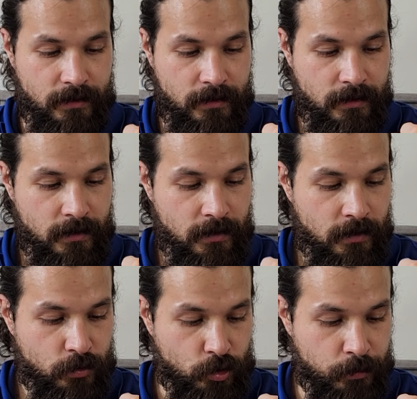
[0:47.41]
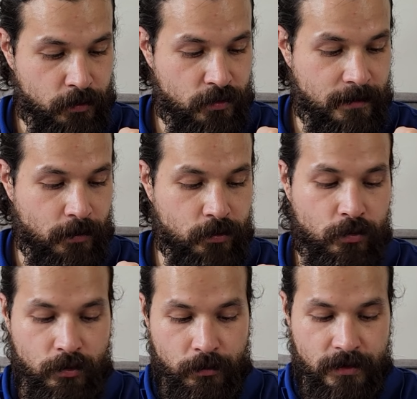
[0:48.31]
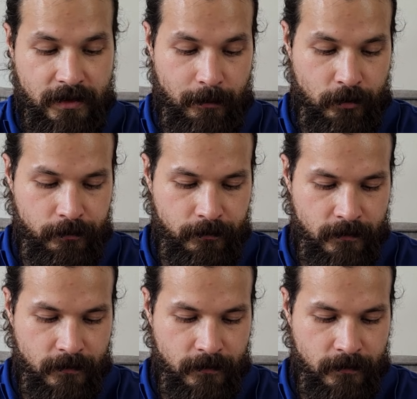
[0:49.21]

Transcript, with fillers: Parce que je pense que c'est important qu'on communique clairement